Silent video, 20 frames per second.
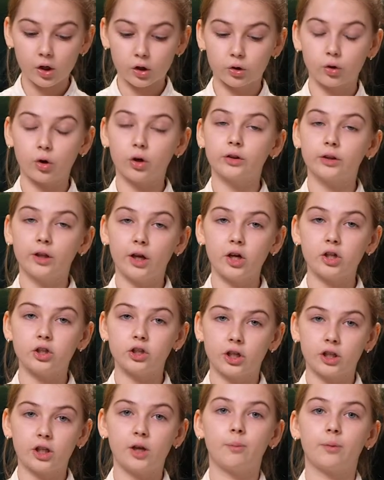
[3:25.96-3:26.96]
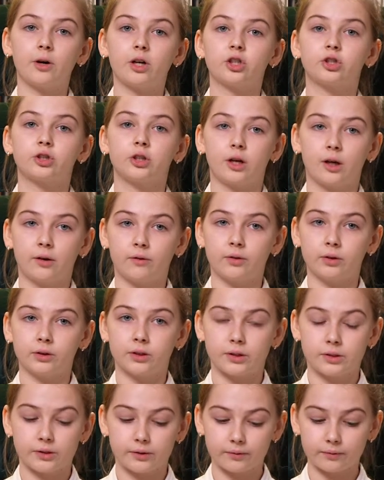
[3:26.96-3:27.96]
Но однажды она
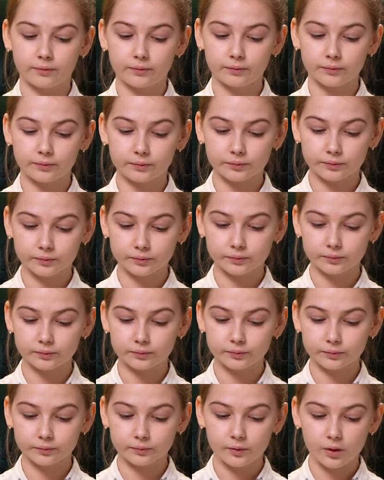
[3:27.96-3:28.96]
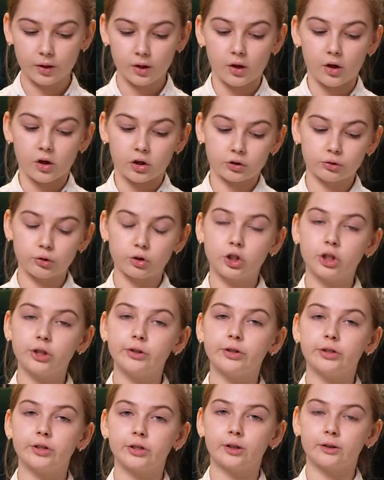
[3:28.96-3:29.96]
проштрафилась.
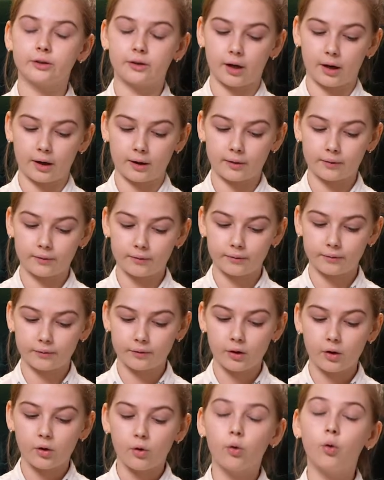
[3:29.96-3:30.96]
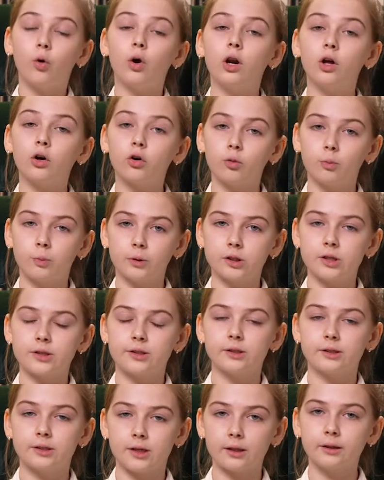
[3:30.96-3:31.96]
Случилось это так. Оля купила
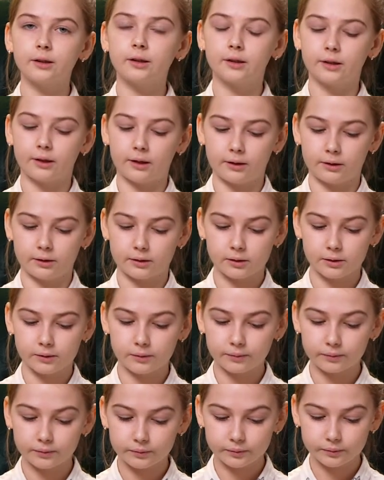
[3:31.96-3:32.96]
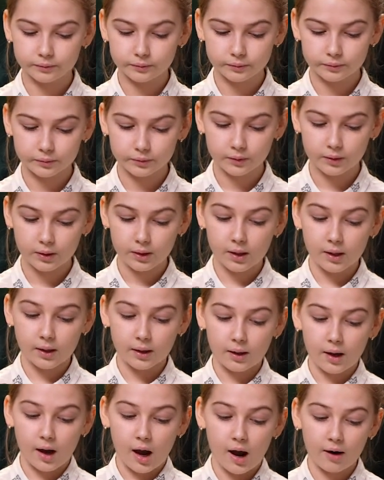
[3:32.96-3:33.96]
десяток яиц.
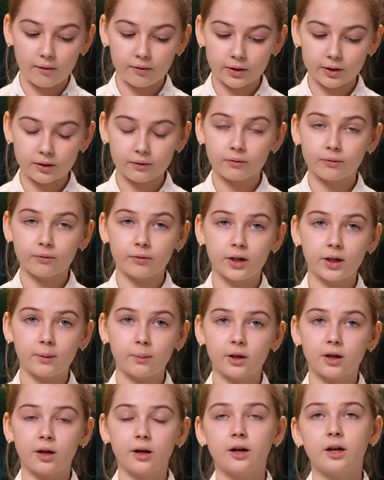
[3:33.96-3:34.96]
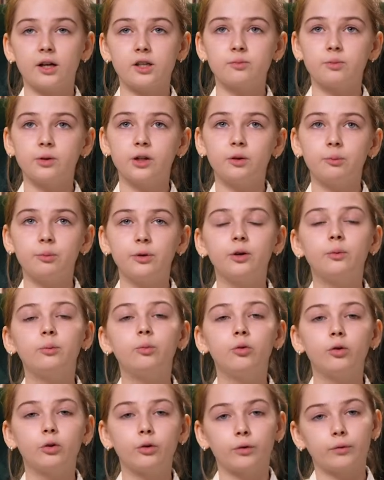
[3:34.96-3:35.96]
А в это время как раз были
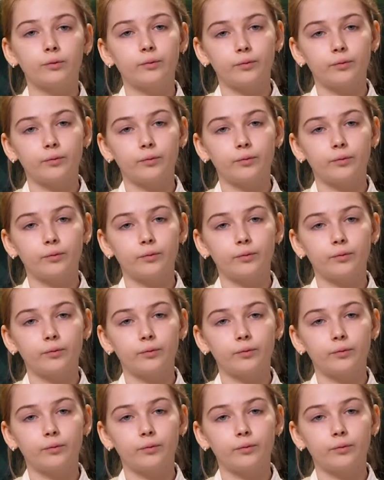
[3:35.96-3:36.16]
перебои.